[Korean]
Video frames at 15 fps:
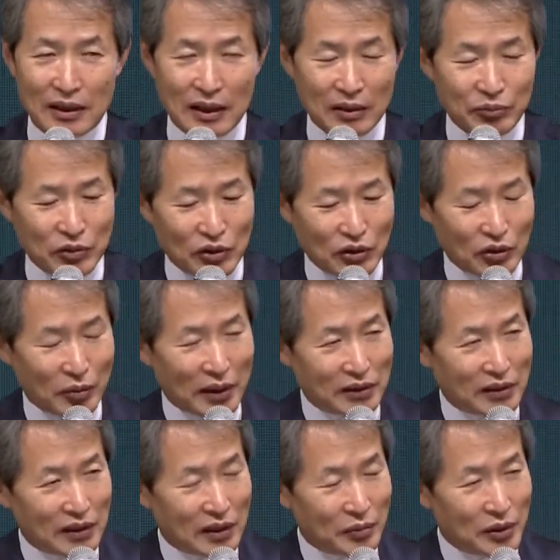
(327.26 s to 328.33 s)
암 치료
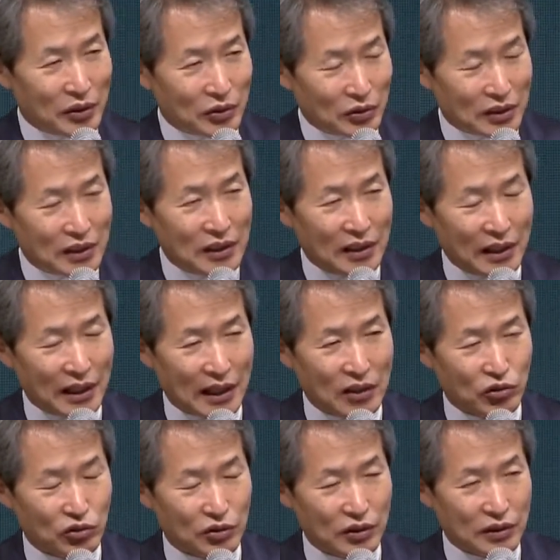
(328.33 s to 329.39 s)
받으려면 더 길게
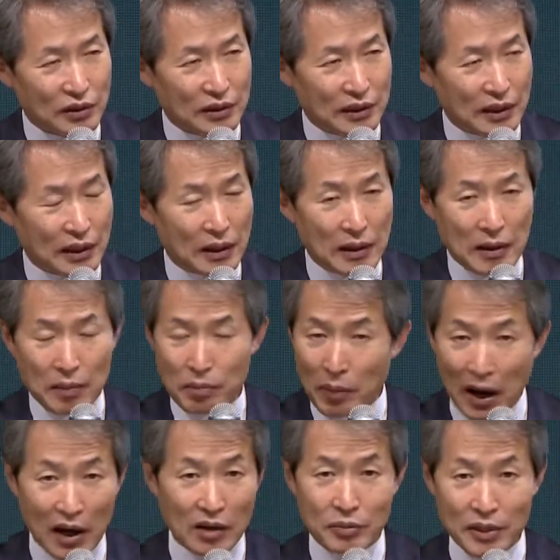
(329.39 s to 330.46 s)
갈 수도 있는데
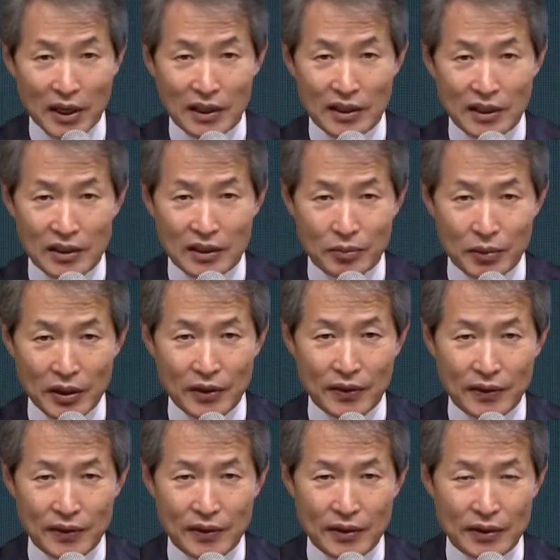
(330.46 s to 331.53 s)
마음이
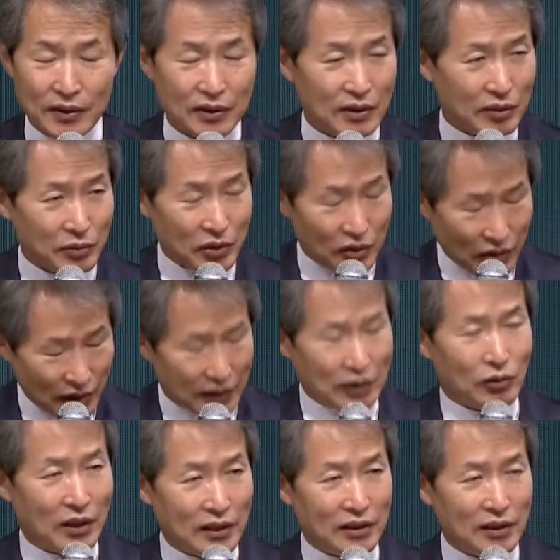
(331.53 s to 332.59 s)
약해지면 그러면
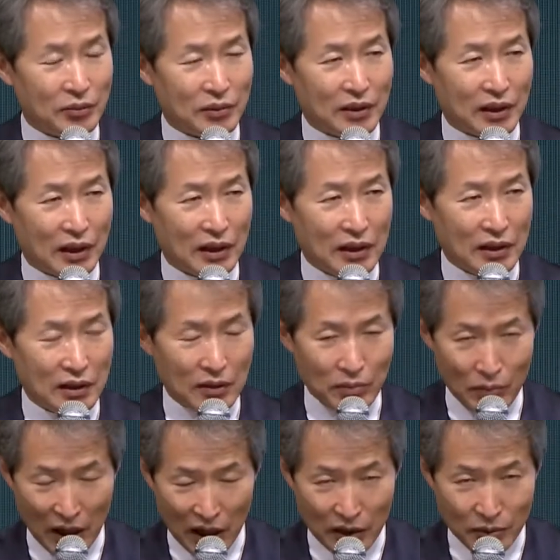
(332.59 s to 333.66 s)
절대로 안 됩니다.
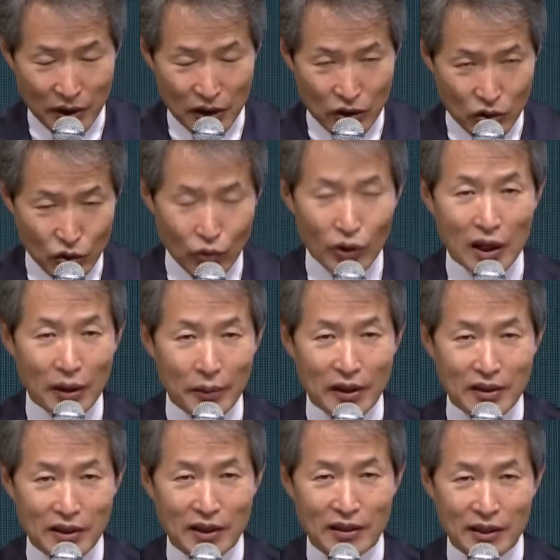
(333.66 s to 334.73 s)
마음이
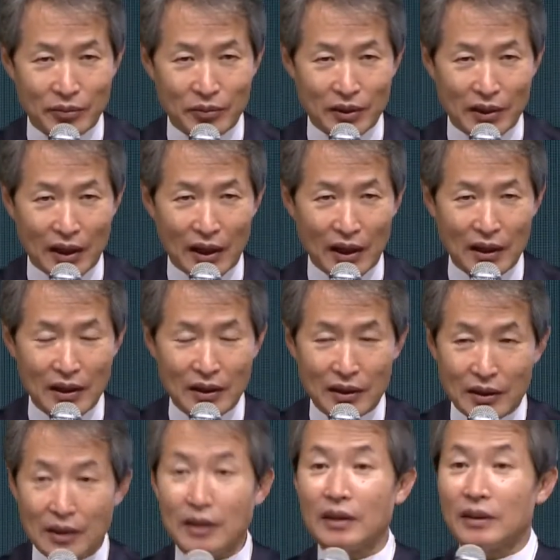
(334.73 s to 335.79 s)
용감하셔야 됩니다.
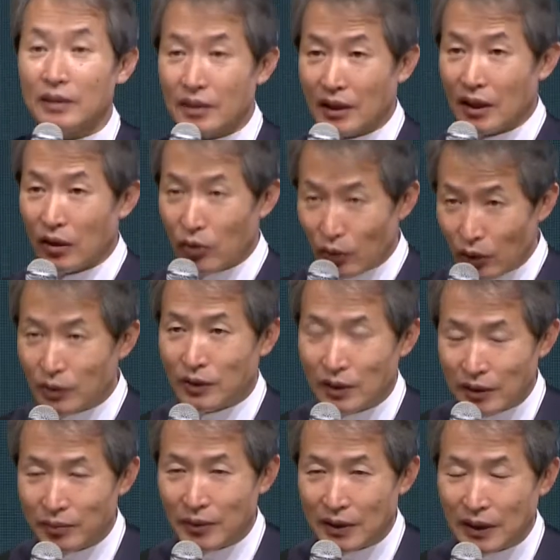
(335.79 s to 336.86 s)
이 얘기를 제가 꼭
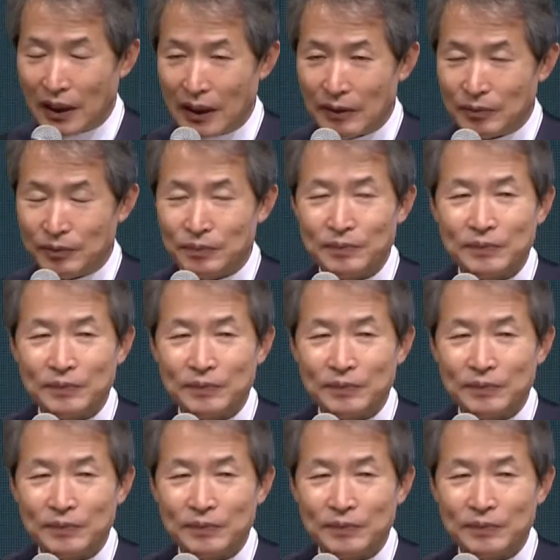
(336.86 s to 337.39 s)
드립니다.